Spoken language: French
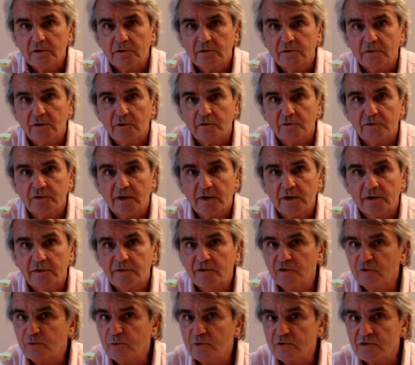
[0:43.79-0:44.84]
dans un
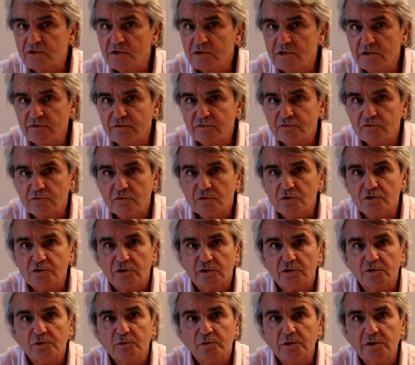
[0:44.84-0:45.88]
dispositif où
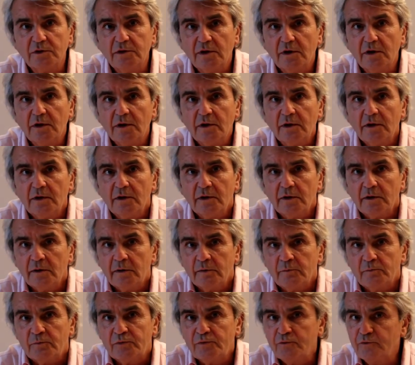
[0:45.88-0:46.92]
aujourd'hui
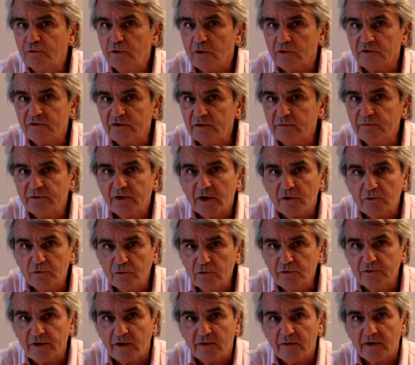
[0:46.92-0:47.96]
plusieurs types
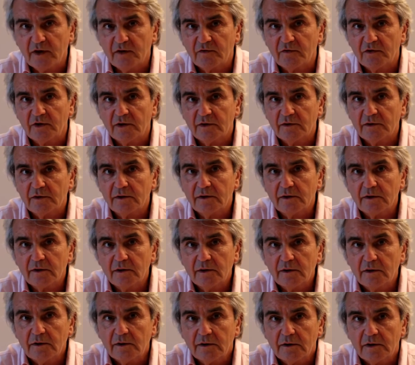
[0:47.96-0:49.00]
d'adultes interviennent.
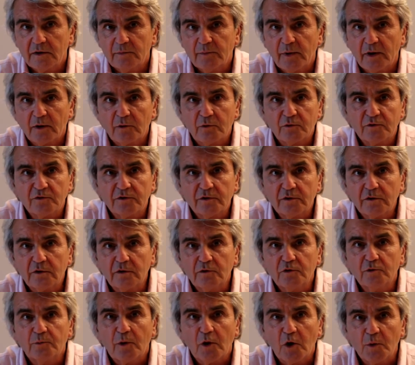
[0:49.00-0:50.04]
Et par conséquent,
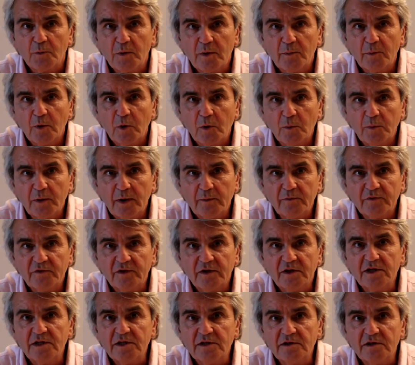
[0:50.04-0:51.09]
le premier problème,
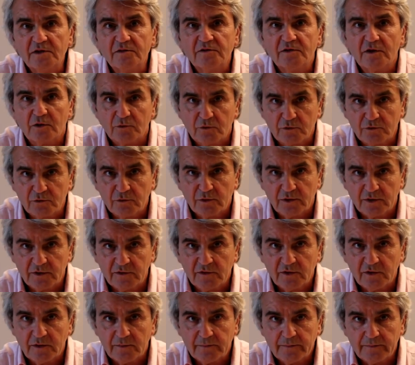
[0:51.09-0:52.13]
c'est qui détient
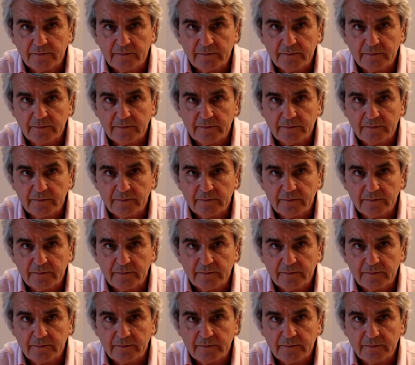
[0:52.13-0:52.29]
l'autorité